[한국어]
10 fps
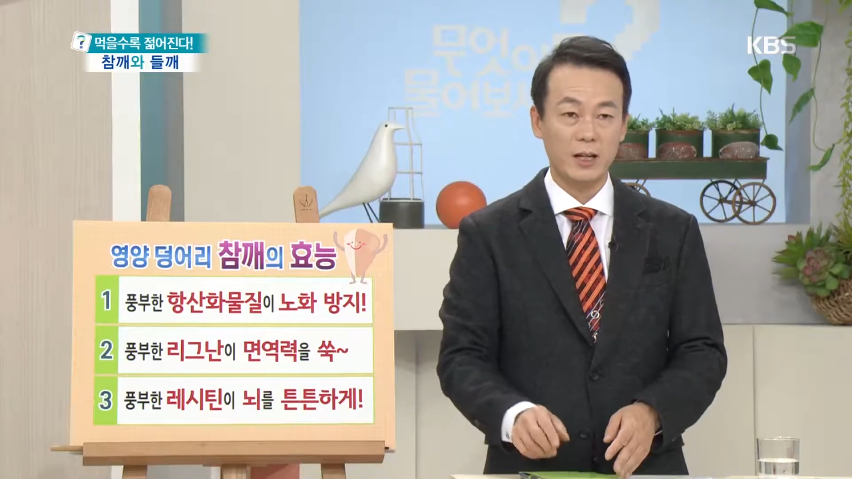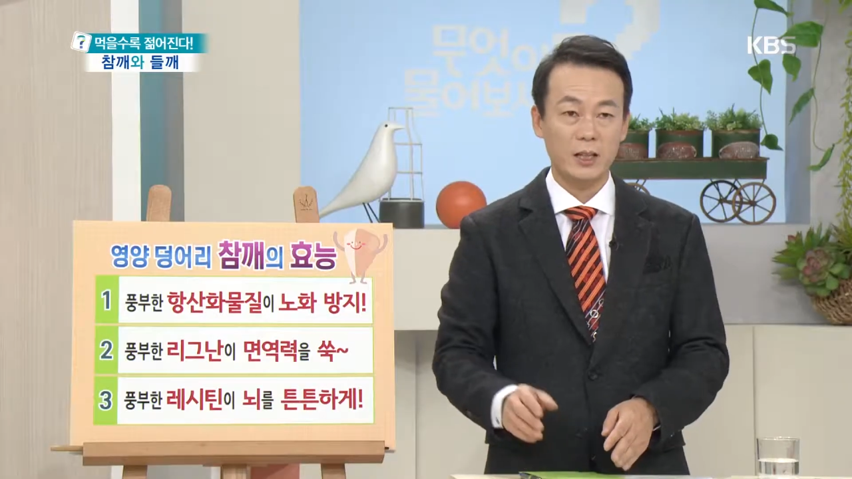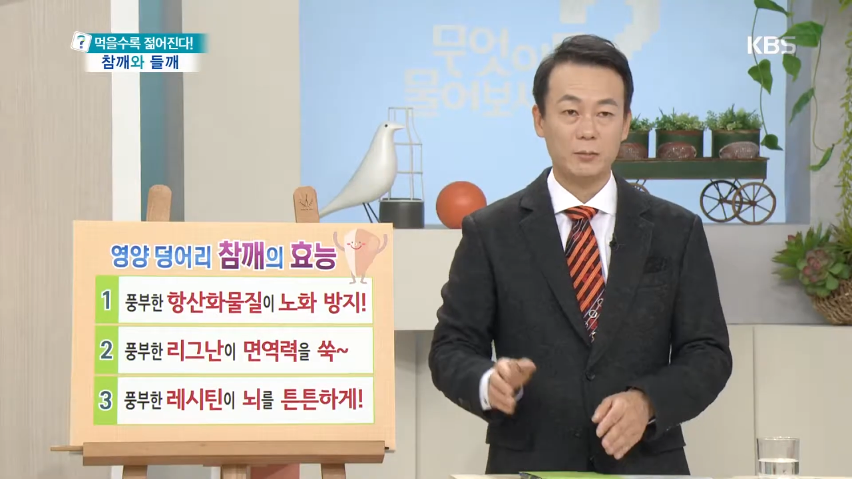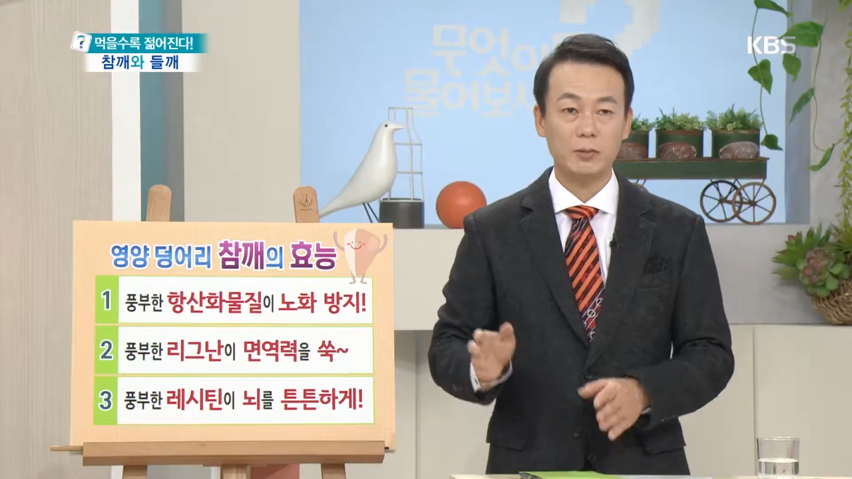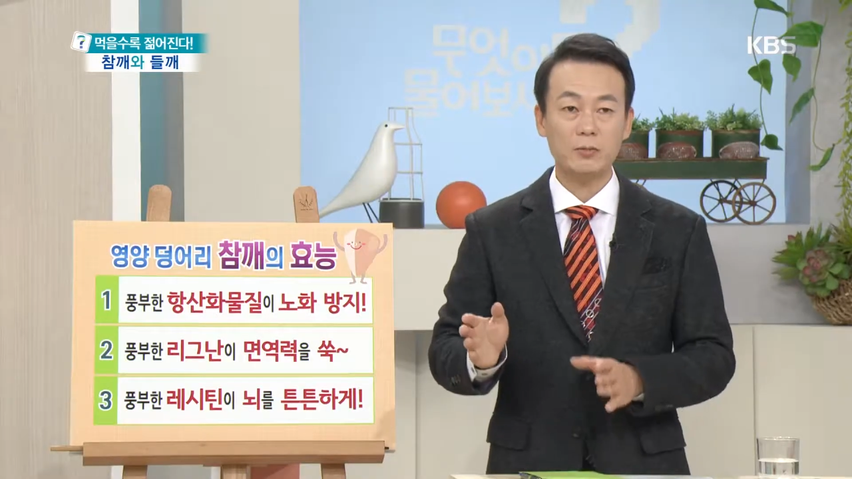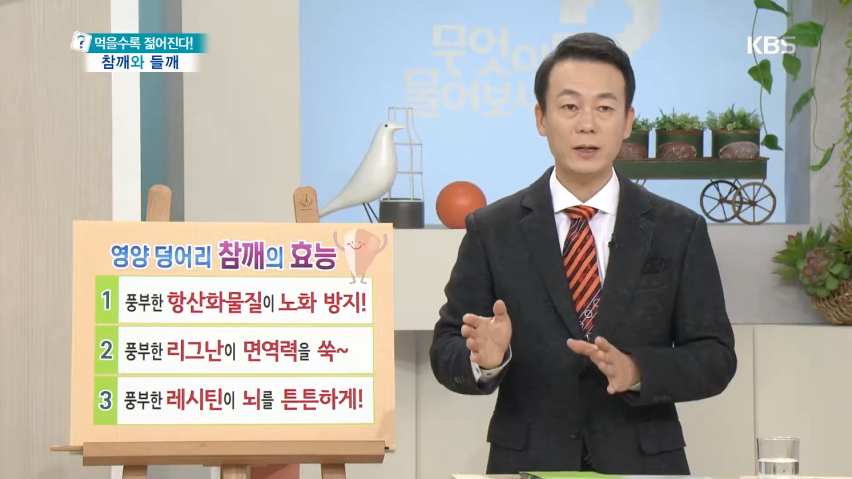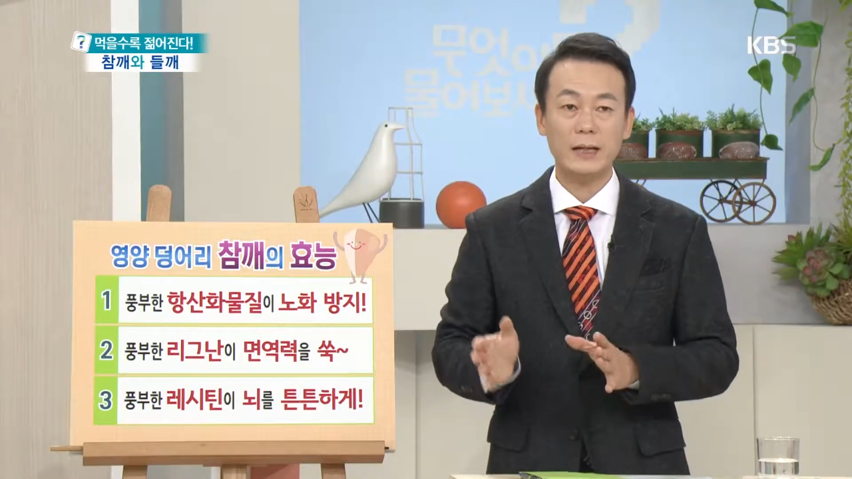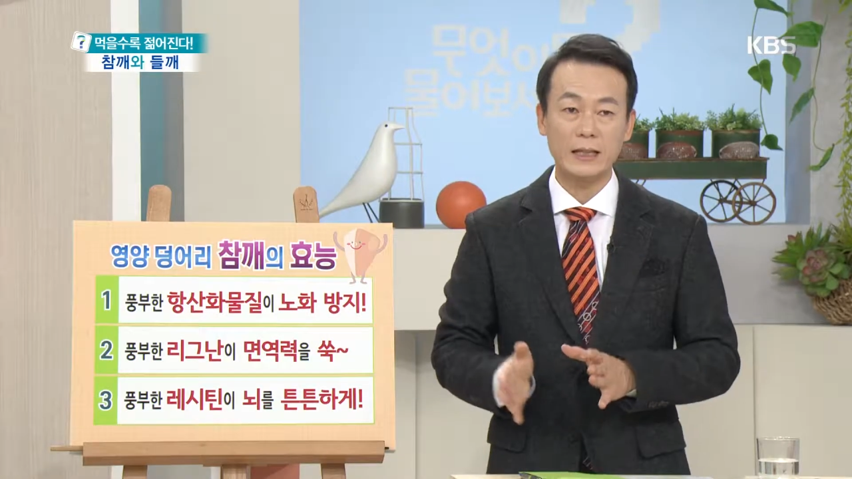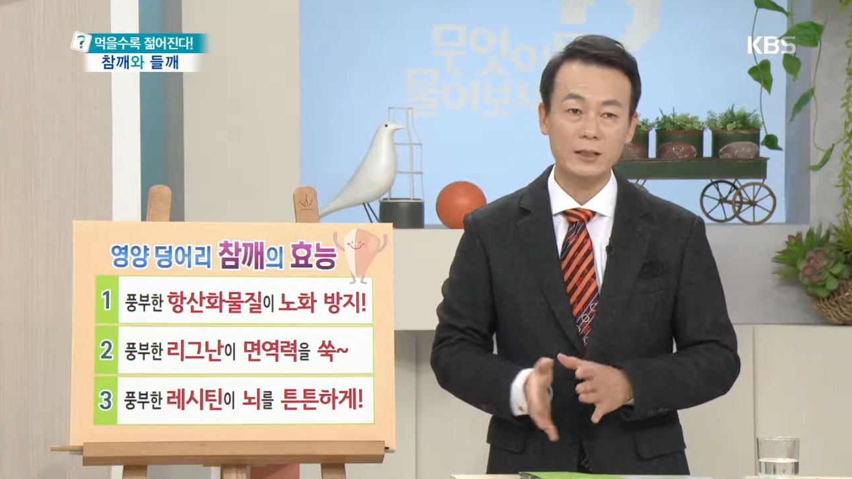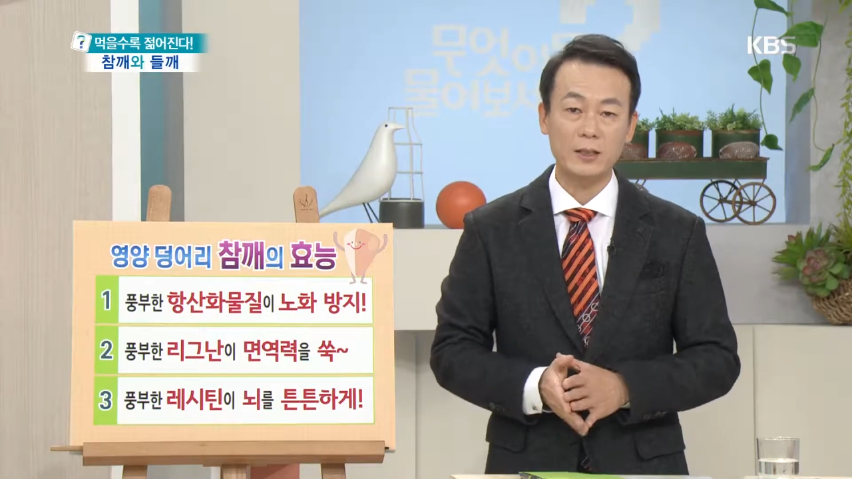이
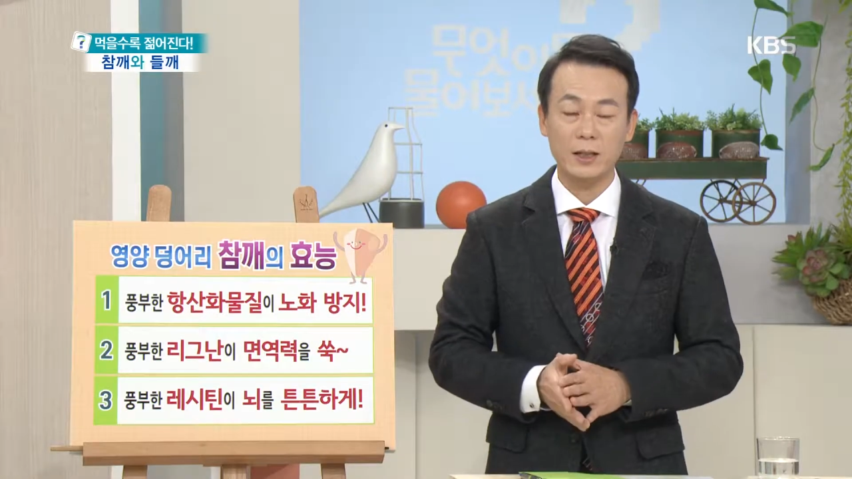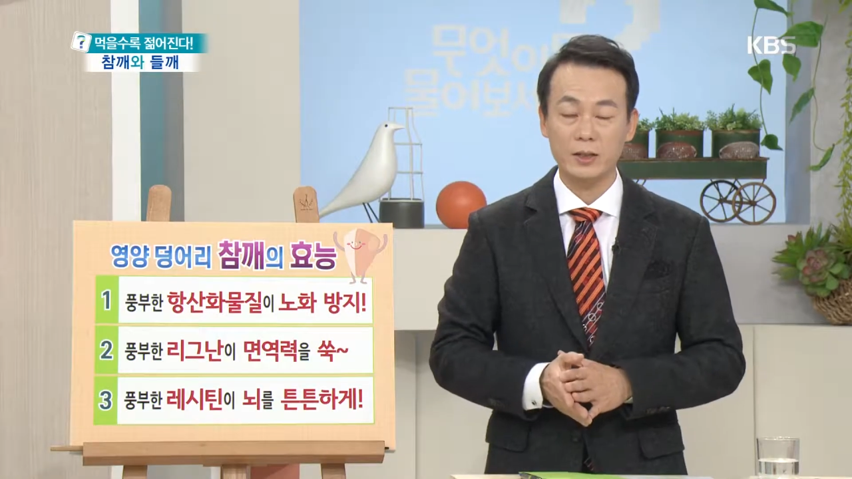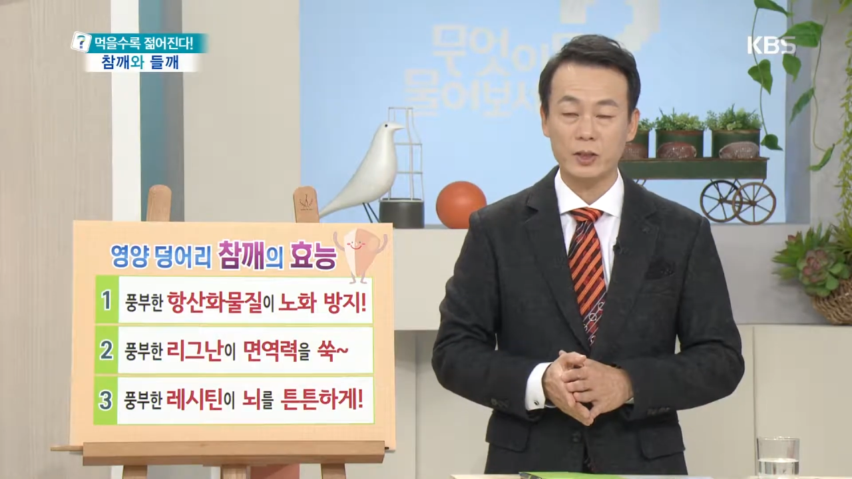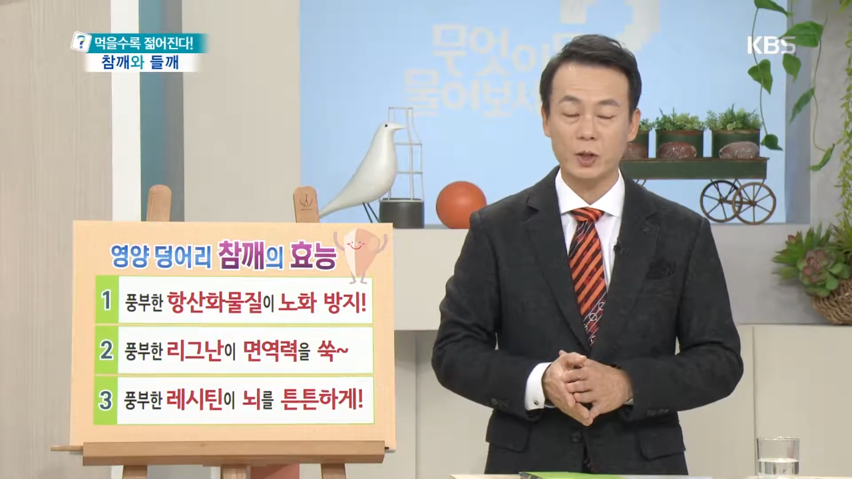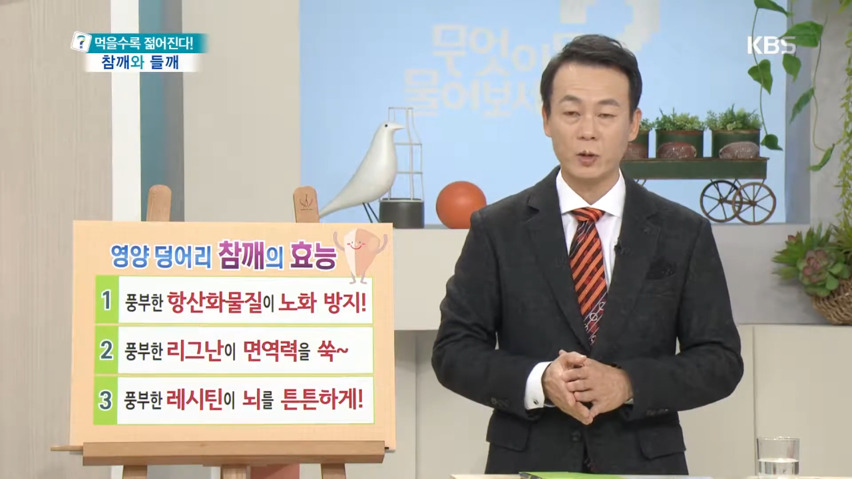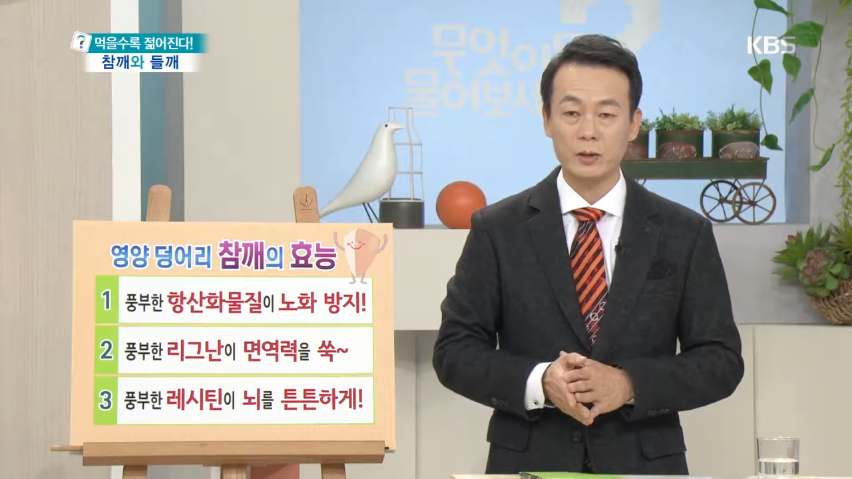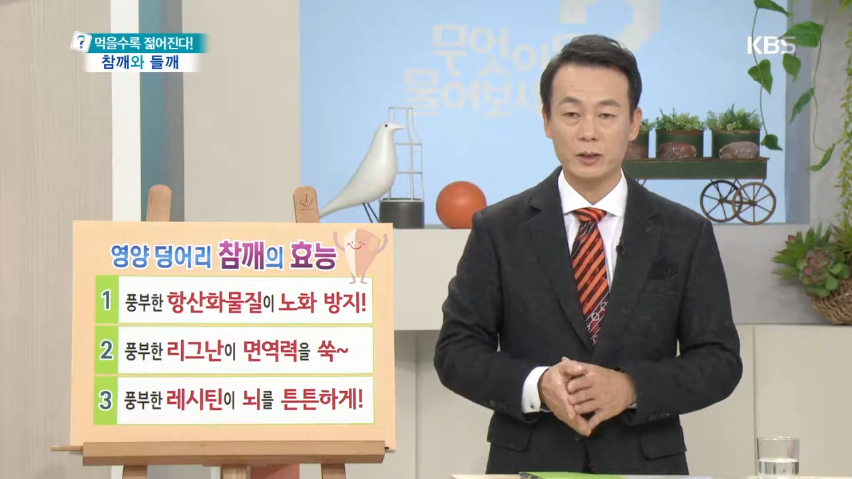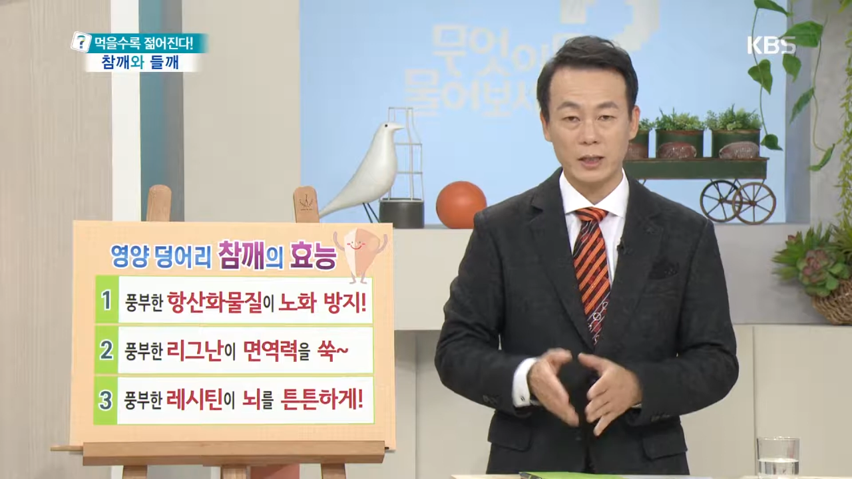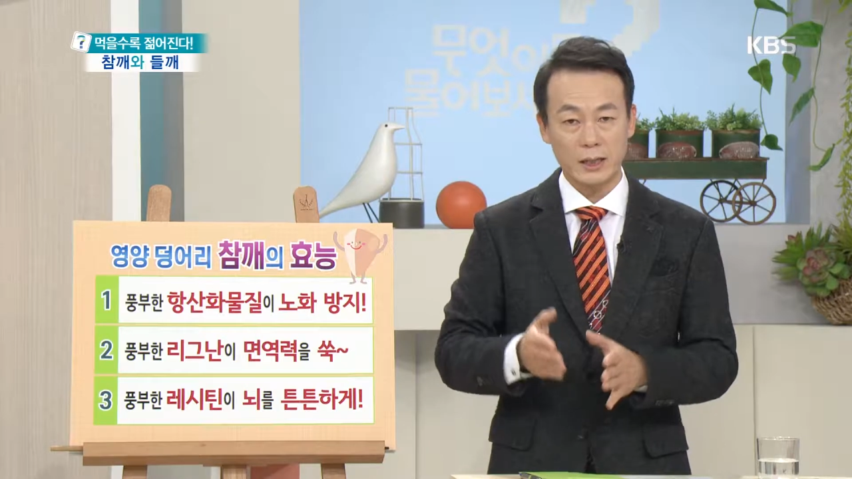풍부한 레시틴 같은 경우는